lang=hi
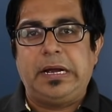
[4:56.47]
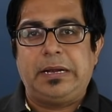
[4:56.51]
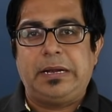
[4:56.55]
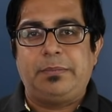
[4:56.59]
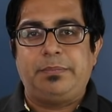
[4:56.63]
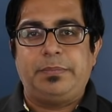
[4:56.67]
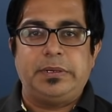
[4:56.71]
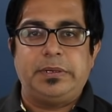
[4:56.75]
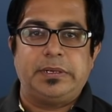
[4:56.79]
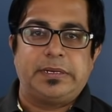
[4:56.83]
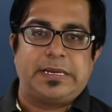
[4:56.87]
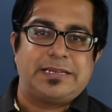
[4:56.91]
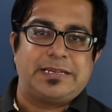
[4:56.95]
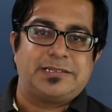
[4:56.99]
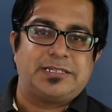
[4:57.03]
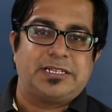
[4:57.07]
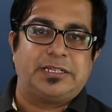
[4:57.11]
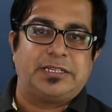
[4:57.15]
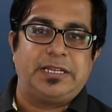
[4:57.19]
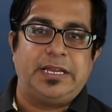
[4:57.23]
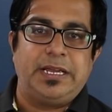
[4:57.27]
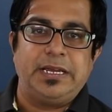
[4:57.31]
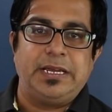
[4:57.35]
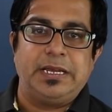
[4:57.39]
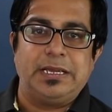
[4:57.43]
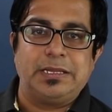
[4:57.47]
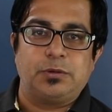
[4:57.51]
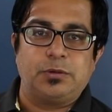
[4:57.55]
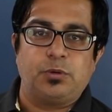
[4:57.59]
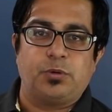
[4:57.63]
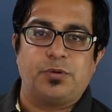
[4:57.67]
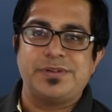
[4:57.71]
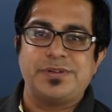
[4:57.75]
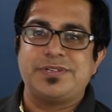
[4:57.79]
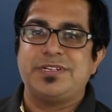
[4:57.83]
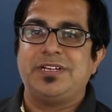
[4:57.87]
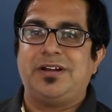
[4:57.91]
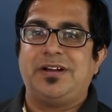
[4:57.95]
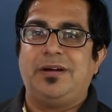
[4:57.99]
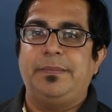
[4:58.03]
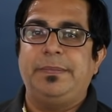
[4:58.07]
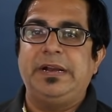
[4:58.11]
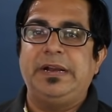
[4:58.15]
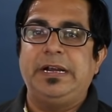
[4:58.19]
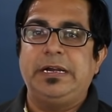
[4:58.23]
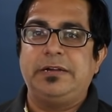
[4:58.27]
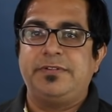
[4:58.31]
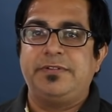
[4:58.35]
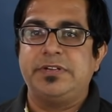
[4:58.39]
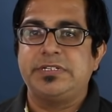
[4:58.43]
आप कह सकते हैं कि थोड़े से
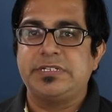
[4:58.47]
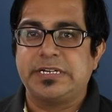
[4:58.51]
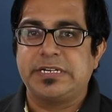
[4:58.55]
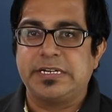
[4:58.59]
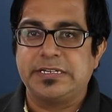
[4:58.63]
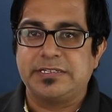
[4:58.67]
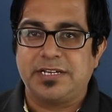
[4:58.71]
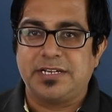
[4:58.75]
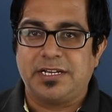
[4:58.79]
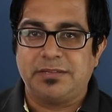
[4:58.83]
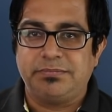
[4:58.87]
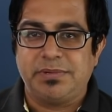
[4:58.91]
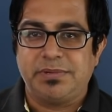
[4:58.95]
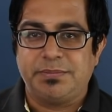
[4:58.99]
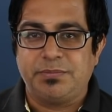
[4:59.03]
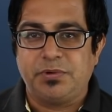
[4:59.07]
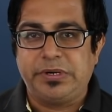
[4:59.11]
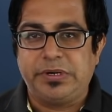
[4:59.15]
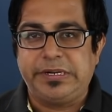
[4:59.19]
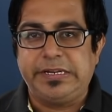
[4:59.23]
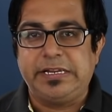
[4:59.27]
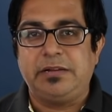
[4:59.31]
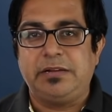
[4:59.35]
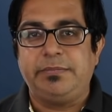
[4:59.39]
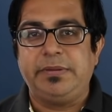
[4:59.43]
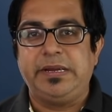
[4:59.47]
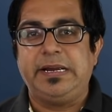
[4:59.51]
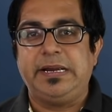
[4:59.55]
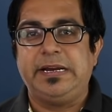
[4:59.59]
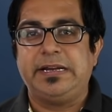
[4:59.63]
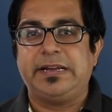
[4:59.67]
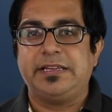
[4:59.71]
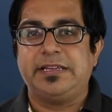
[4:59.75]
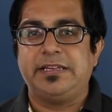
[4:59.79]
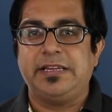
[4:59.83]
अपग्रेड फीचर के साथ में आपको रियलमी एट आई